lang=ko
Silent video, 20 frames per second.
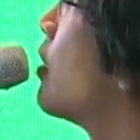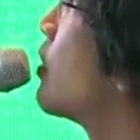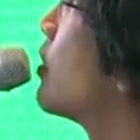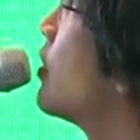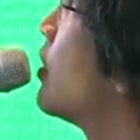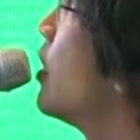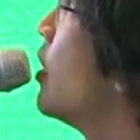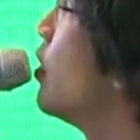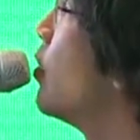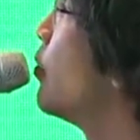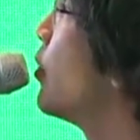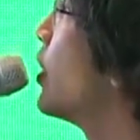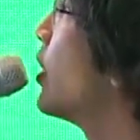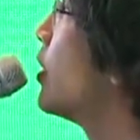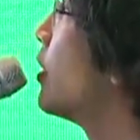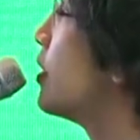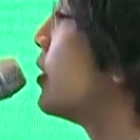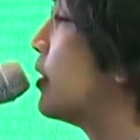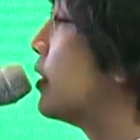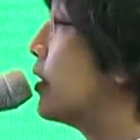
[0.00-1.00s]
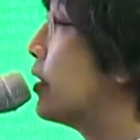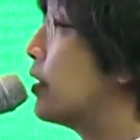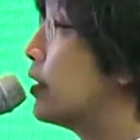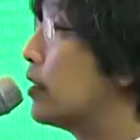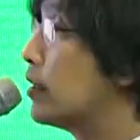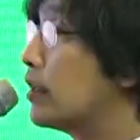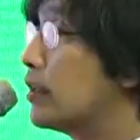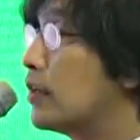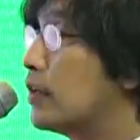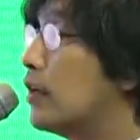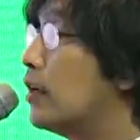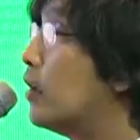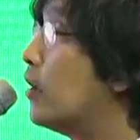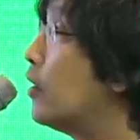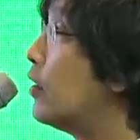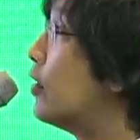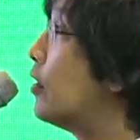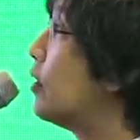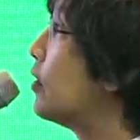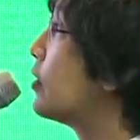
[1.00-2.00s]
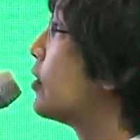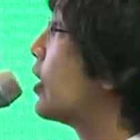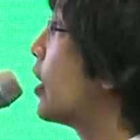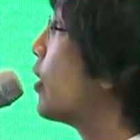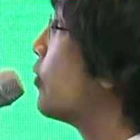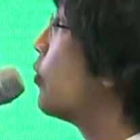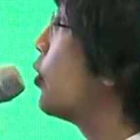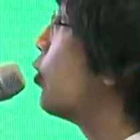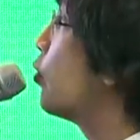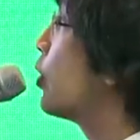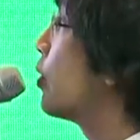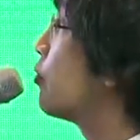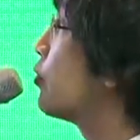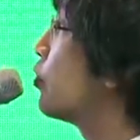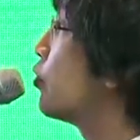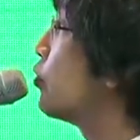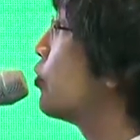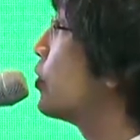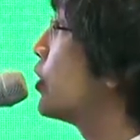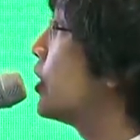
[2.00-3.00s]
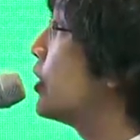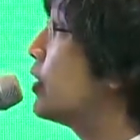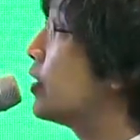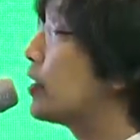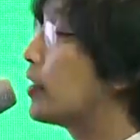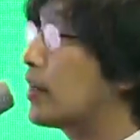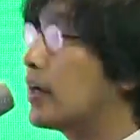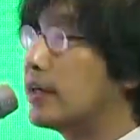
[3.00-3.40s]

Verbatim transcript: 그 다음에 이 어, 네이버 웹툰이